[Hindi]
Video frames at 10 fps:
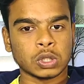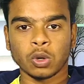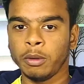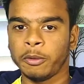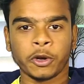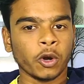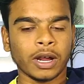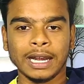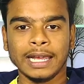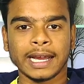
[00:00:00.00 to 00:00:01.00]
उसको भी
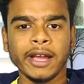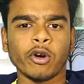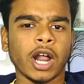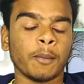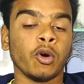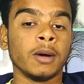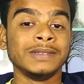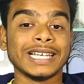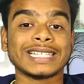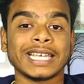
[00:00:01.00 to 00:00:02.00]
विड्रॉ कर लिया गया और आपको
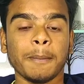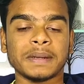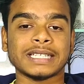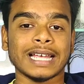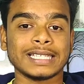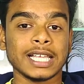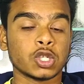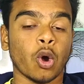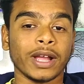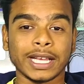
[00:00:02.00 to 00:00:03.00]
अब दस के पचास के
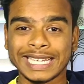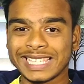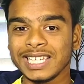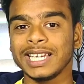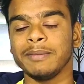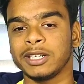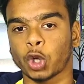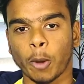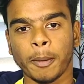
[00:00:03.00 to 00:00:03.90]
सौ के किसी के भी